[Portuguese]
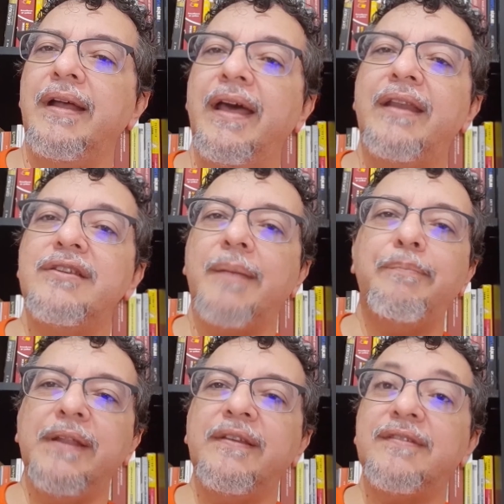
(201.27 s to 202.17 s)
era de
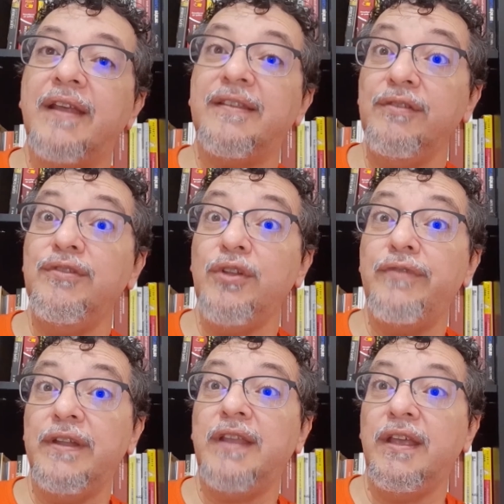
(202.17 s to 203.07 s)
apenas
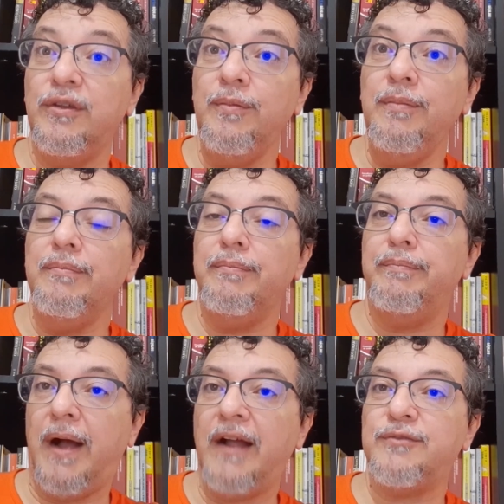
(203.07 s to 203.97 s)
391
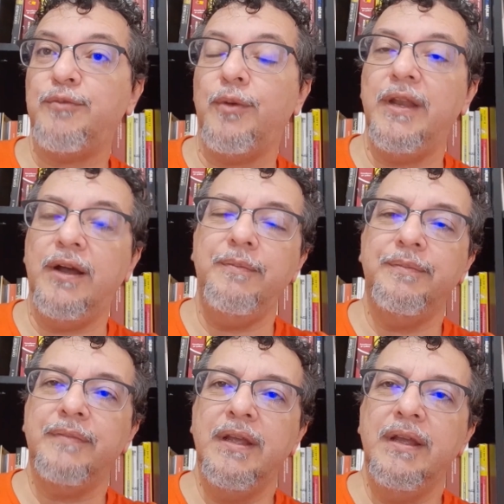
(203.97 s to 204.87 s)
partes por milhão,
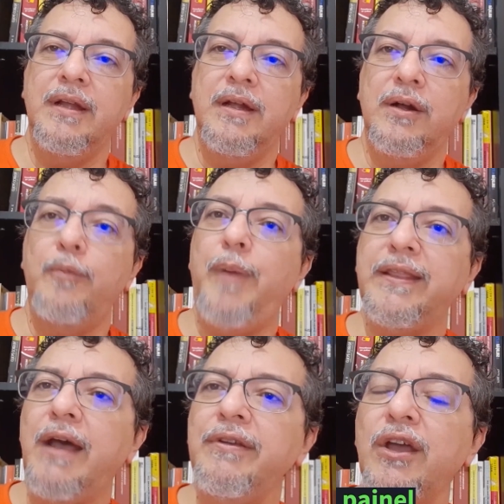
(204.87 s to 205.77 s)
o
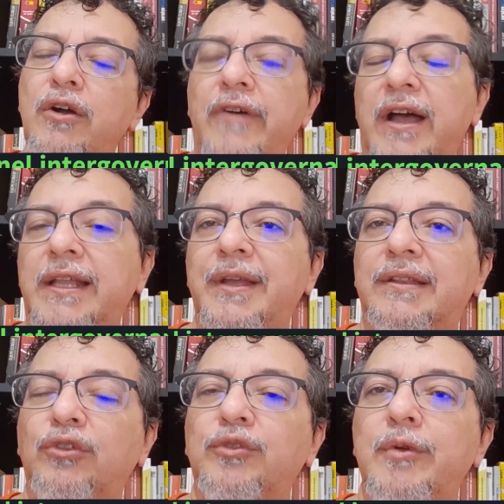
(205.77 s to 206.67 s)
painel
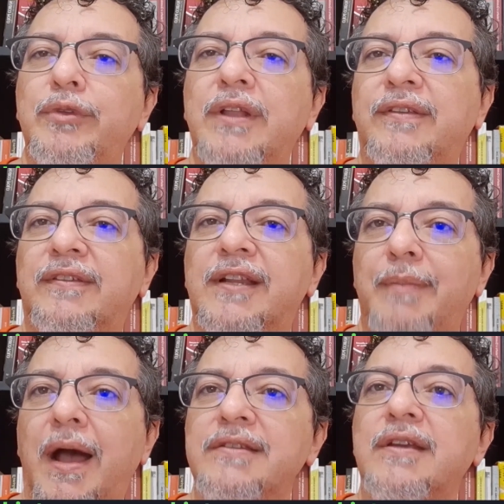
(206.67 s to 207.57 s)
intergovernamental sobre mudanças
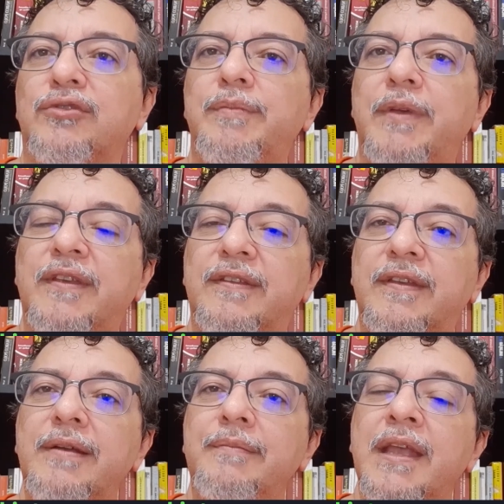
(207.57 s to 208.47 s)
climáticas, o
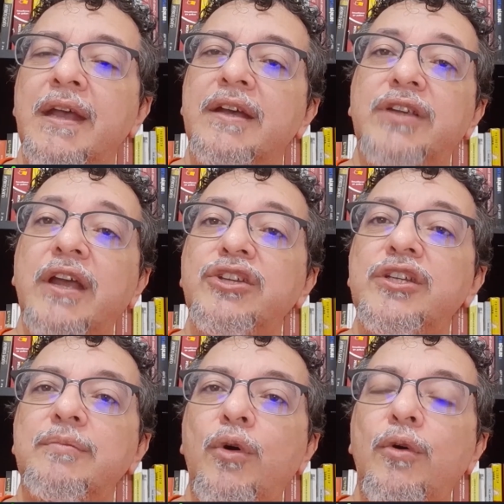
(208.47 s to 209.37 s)
IPCC, já
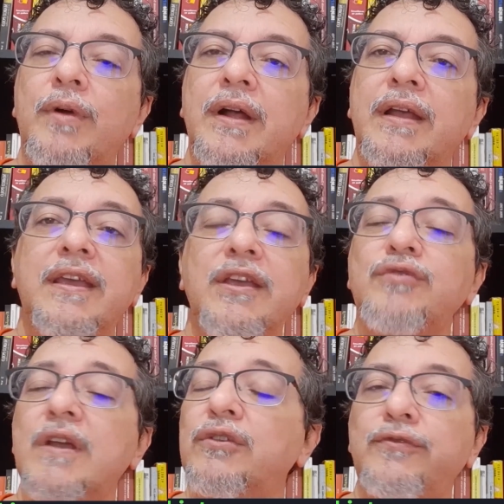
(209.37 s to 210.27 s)
estimou que
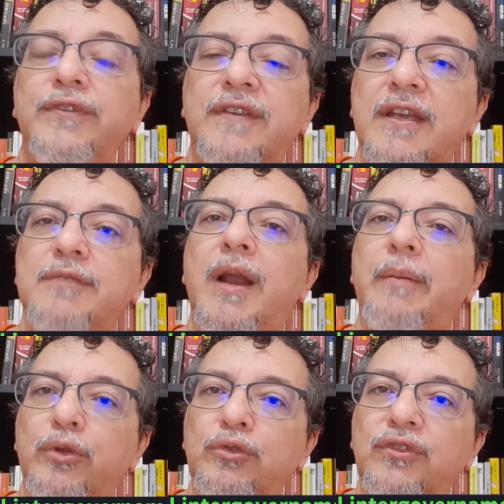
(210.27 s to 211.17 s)
isso era suficiente para
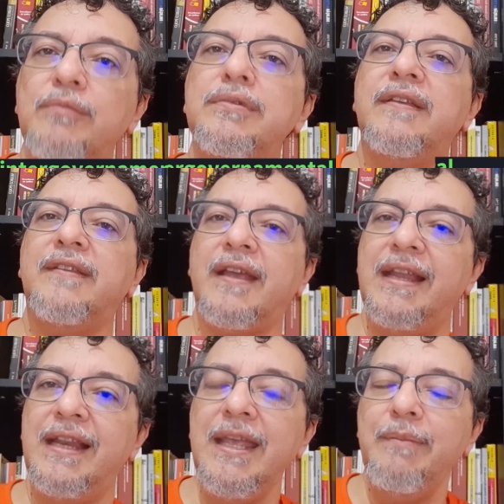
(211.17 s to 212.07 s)
produzir um
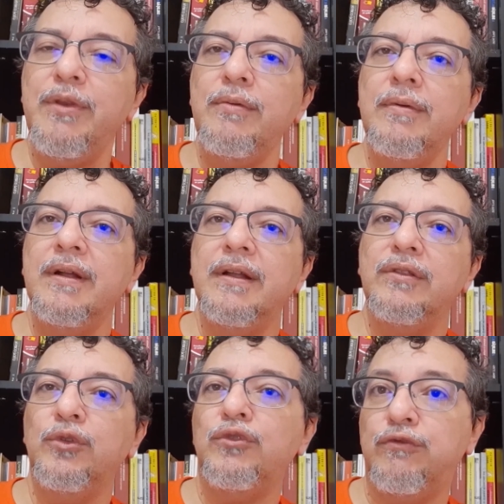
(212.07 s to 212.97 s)
desequilíbrio
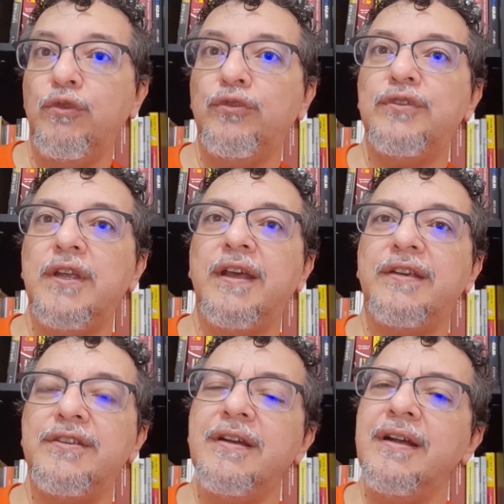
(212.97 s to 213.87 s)
nos fluxos de
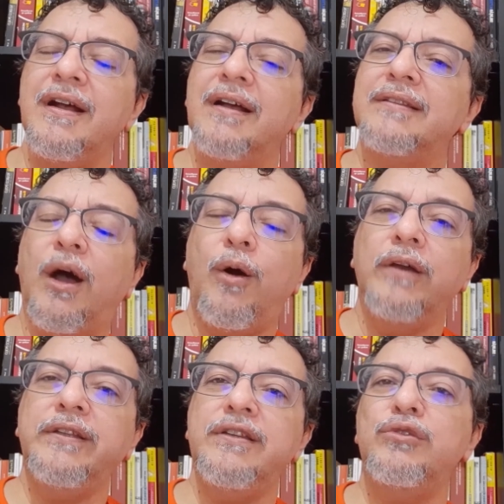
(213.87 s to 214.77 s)
energia da
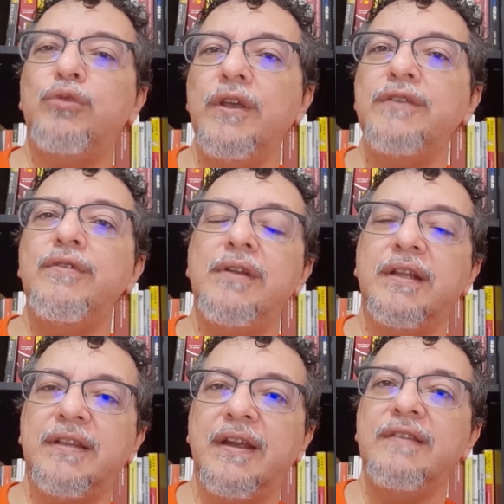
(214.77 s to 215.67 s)
ordem de
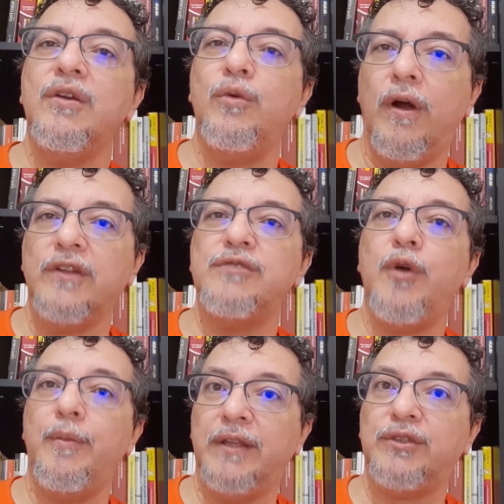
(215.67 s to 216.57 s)
2,3 watts
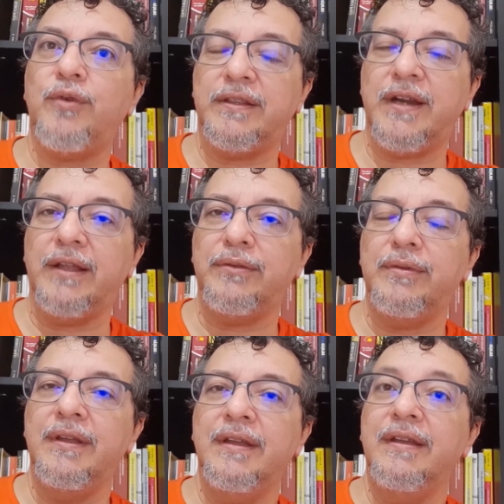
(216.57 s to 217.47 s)
por metro quadrado.
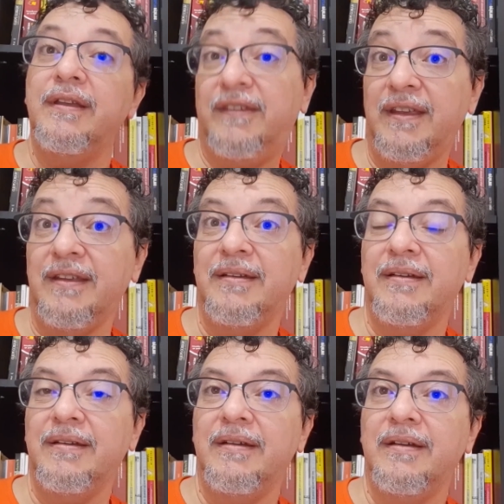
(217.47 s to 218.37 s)
Sim,
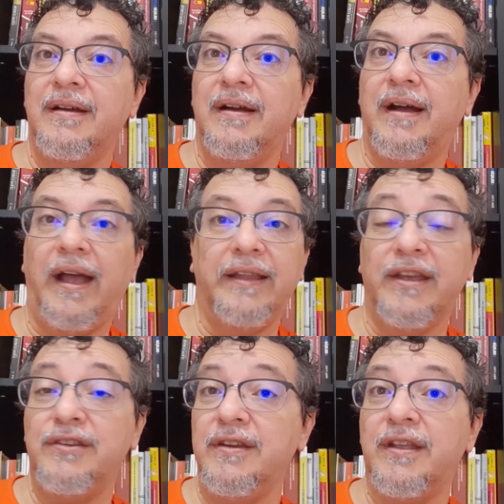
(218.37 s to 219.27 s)
a
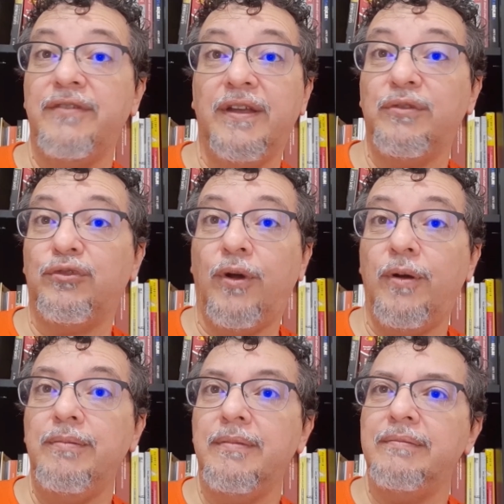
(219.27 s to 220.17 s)
energia que vem do
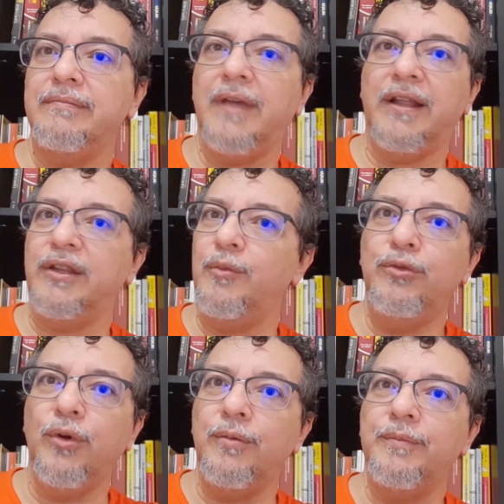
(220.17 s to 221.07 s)
Sol, ela não
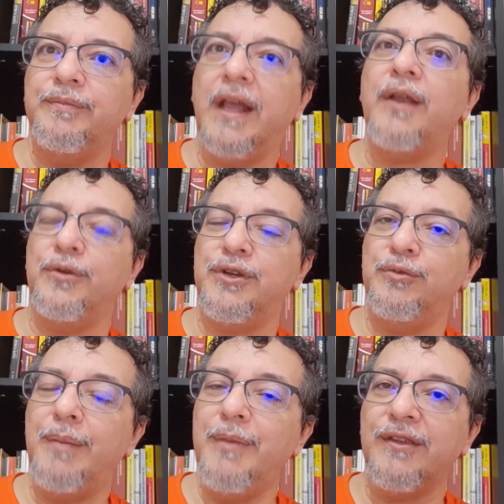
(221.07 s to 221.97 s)
mudou, ela
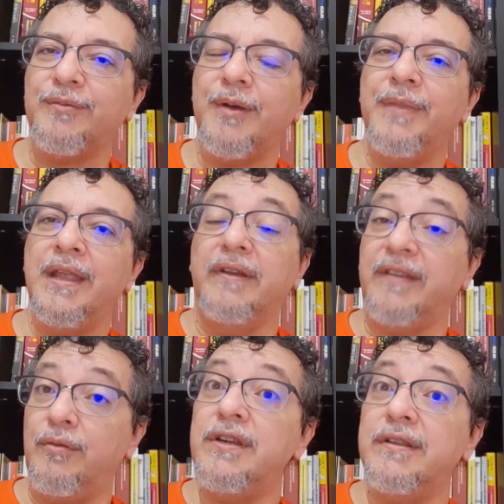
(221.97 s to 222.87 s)
continua a mesma.
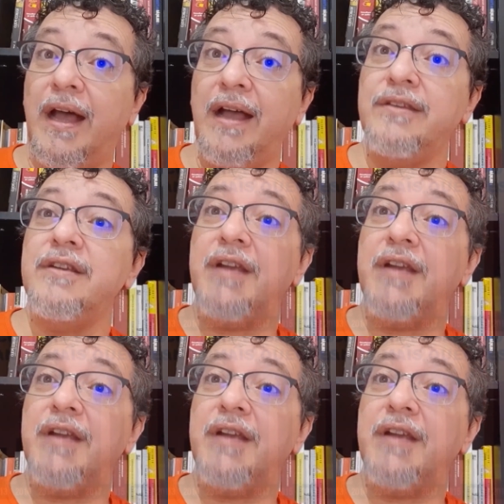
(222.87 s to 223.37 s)
Mas a quantidade de